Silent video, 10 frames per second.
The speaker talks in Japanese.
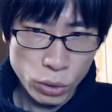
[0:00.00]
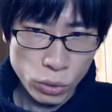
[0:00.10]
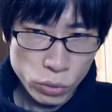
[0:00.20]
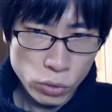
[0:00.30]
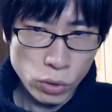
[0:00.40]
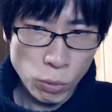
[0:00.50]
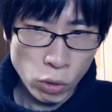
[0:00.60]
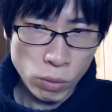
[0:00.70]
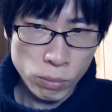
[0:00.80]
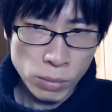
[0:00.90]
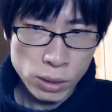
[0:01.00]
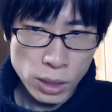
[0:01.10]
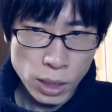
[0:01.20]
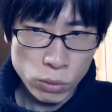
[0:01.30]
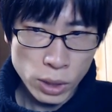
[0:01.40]
というのも、
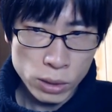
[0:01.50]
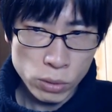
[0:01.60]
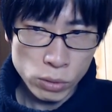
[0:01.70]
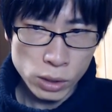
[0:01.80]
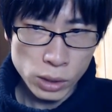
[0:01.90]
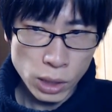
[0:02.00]
マスタートラスト信託